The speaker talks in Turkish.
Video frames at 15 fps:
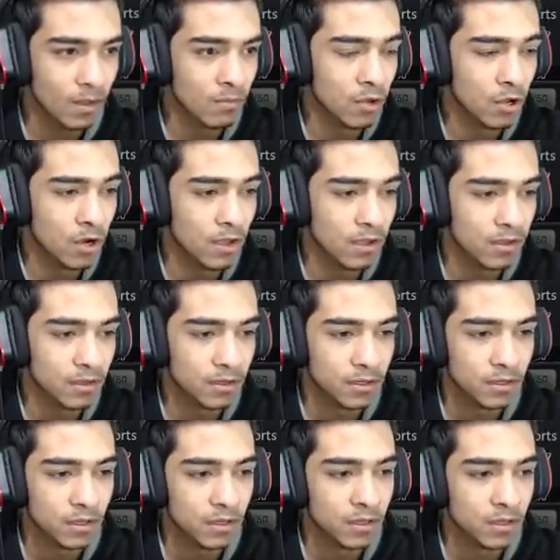Böyle.
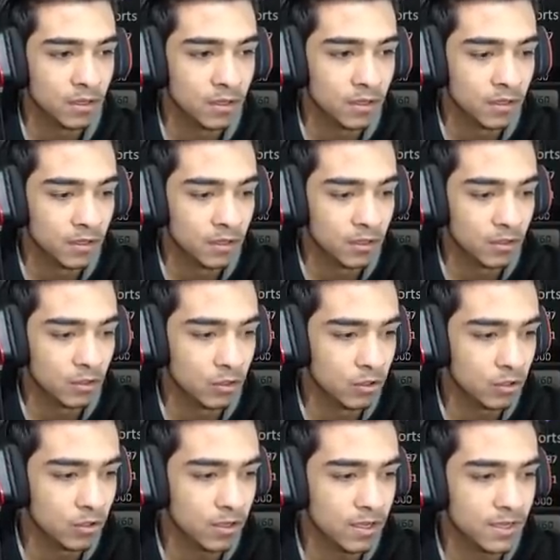
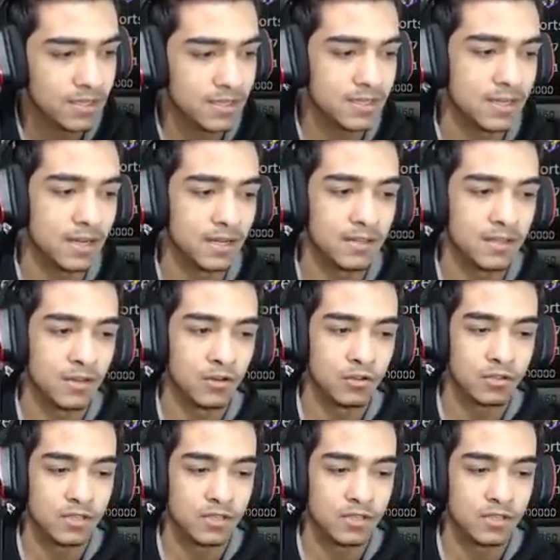Oyunun en iyi silahı deniliyor.